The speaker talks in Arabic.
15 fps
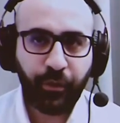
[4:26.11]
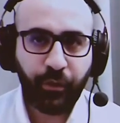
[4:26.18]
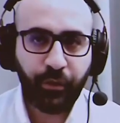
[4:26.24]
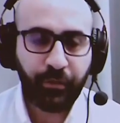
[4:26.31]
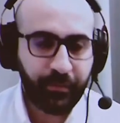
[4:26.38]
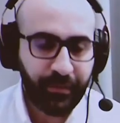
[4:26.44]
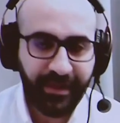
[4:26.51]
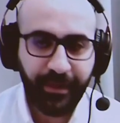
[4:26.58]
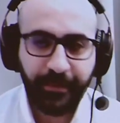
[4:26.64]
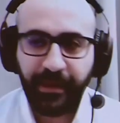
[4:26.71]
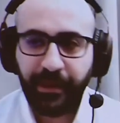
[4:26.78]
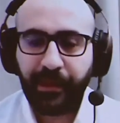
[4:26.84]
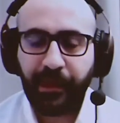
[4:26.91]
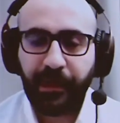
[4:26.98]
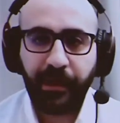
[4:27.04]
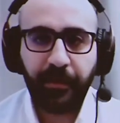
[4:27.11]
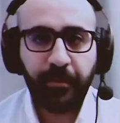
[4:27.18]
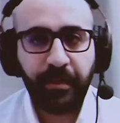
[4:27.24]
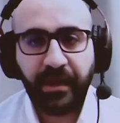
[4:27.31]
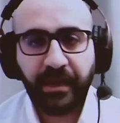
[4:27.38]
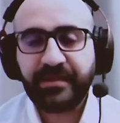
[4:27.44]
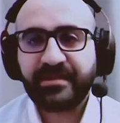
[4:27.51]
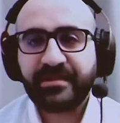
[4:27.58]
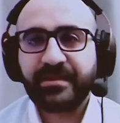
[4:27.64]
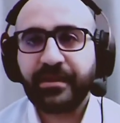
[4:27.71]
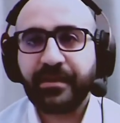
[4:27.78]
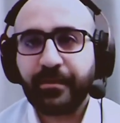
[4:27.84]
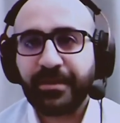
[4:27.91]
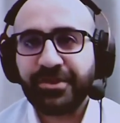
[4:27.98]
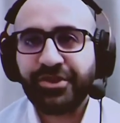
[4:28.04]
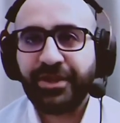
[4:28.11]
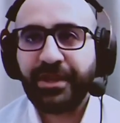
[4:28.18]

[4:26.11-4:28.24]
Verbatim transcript: بطبيعه الحال بلس المشكله